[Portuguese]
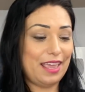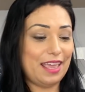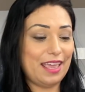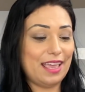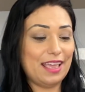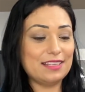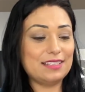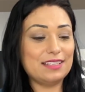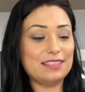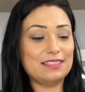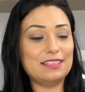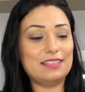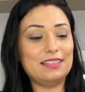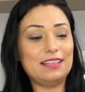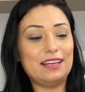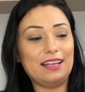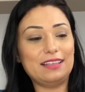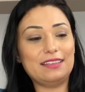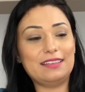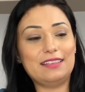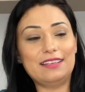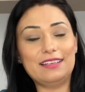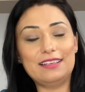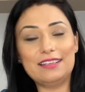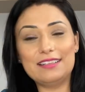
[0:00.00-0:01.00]
Esses
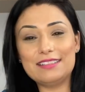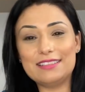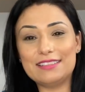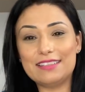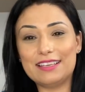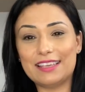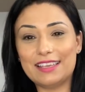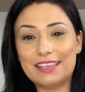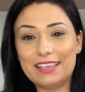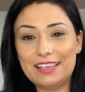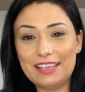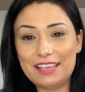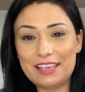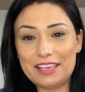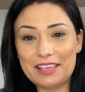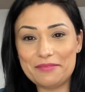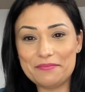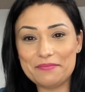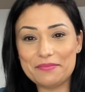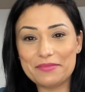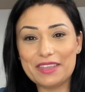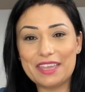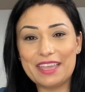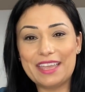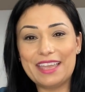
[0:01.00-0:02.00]
hidratantes
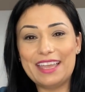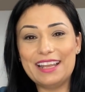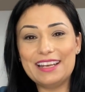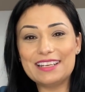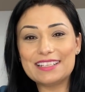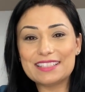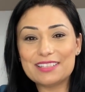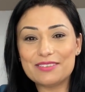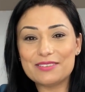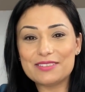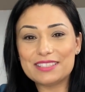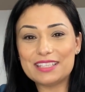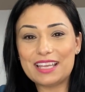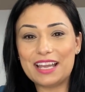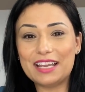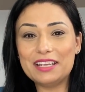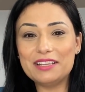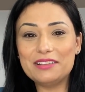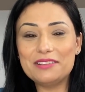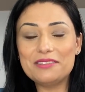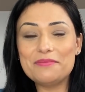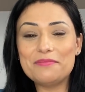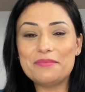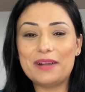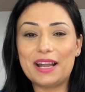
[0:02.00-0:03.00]
aqui, eles estão
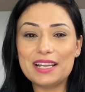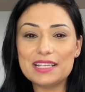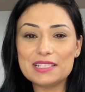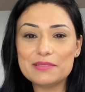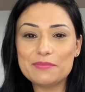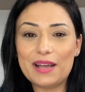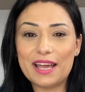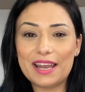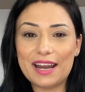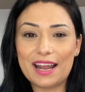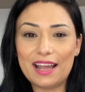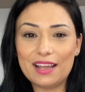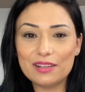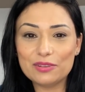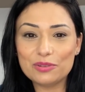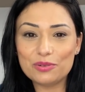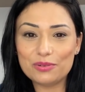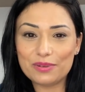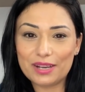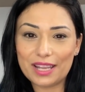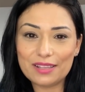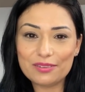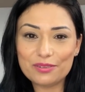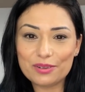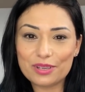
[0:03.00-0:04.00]
saindo mais barato,
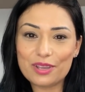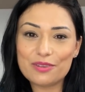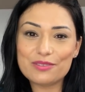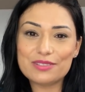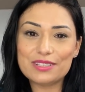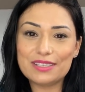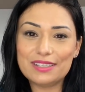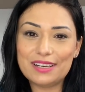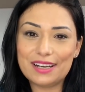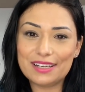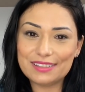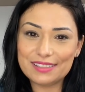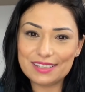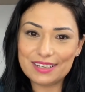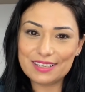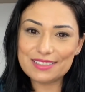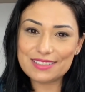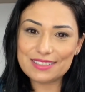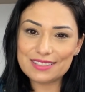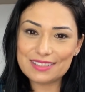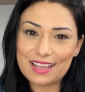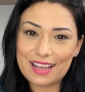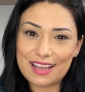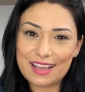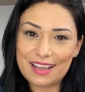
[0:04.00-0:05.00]
né, do que os
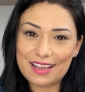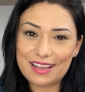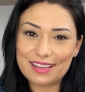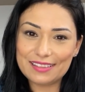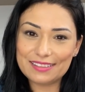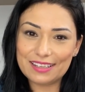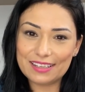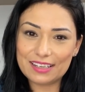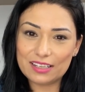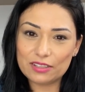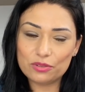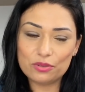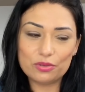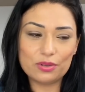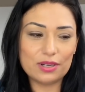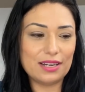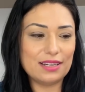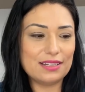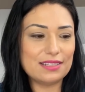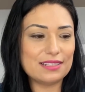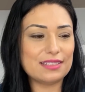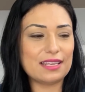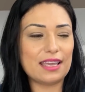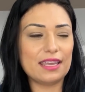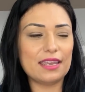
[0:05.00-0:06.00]
hidratantes da, da Natura.
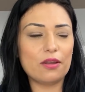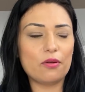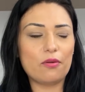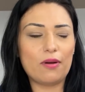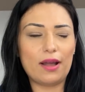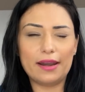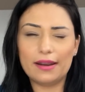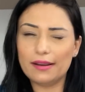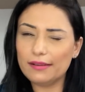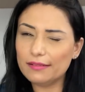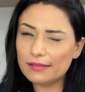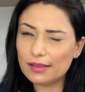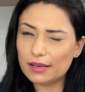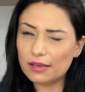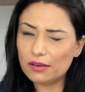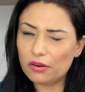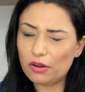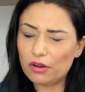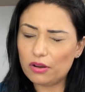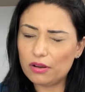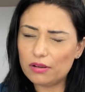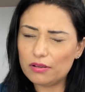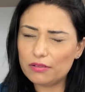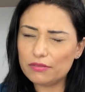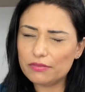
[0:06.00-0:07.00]
Eles saem
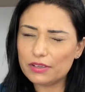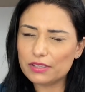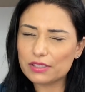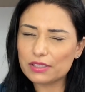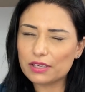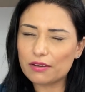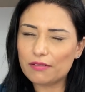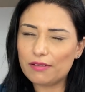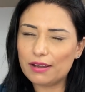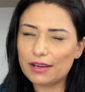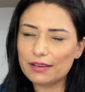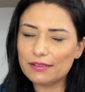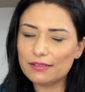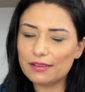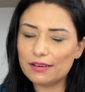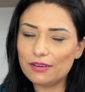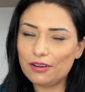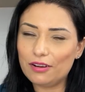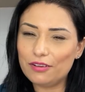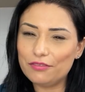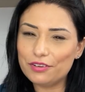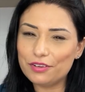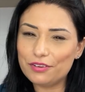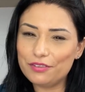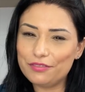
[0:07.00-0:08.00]
49, acho que
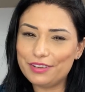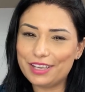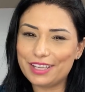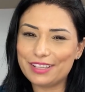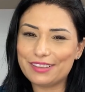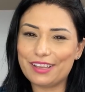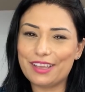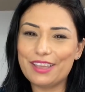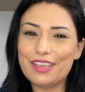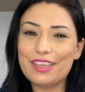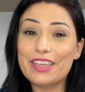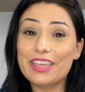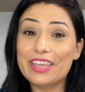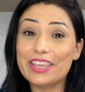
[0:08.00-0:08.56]
49,90.